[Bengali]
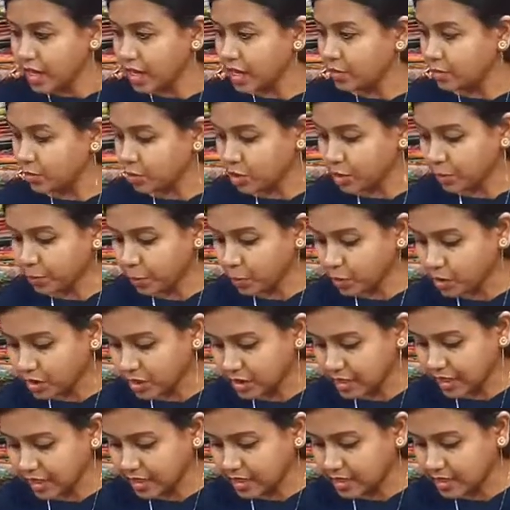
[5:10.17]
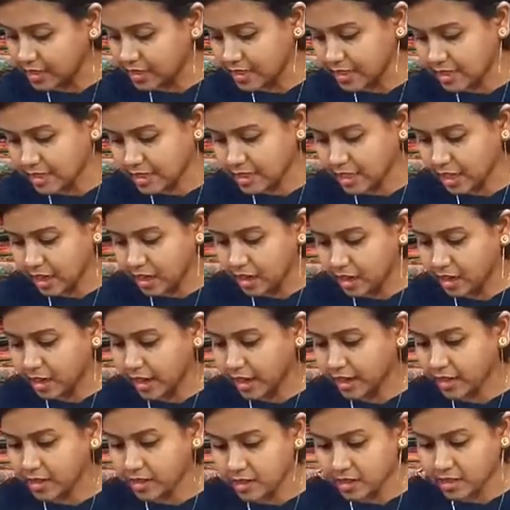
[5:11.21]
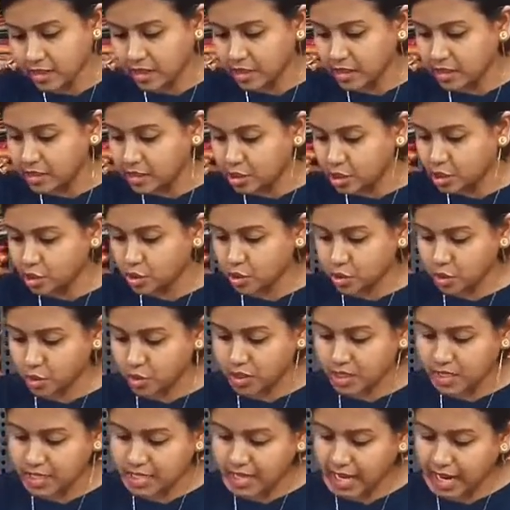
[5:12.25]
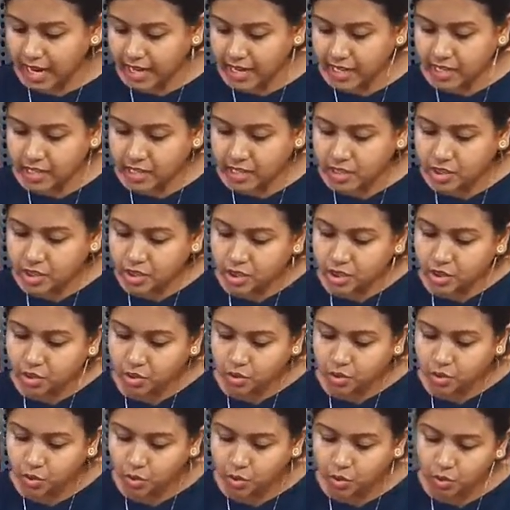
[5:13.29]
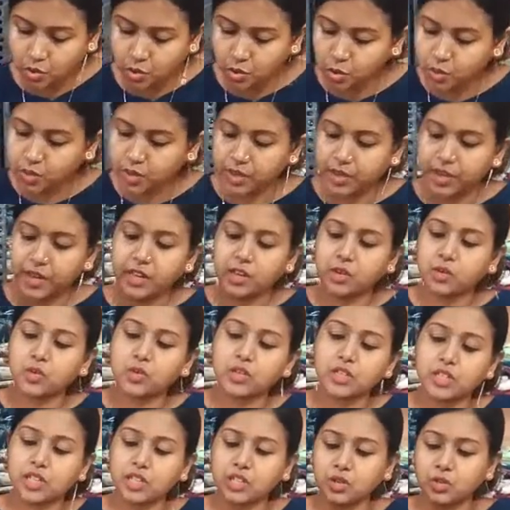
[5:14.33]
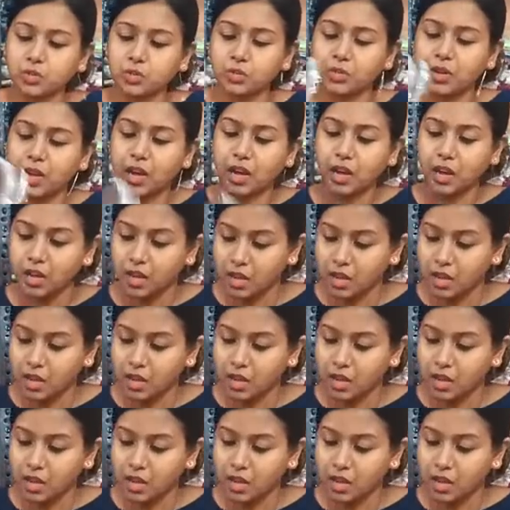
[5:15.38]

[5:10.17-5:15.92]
এর মধ্যে প্রত্যেকটা একটা নিজস্ব স্টাইল নিজস্ব লুক ক্রিয়েট করেছে তোমরা